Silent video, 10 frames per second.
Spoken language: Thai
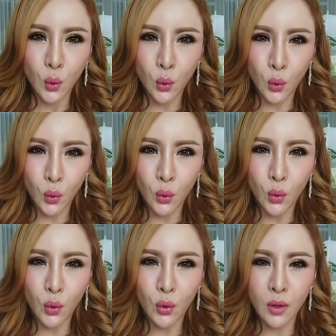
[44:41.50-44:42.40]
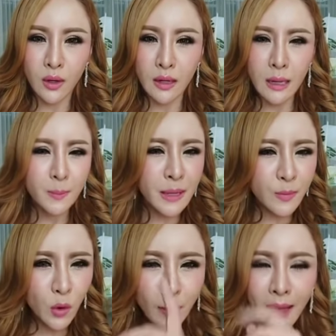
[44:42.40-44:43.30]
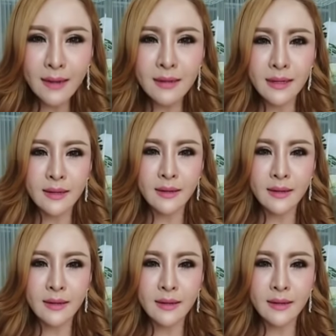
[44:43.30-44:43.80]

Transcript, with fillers: โห พิมพ์ลงมาเลย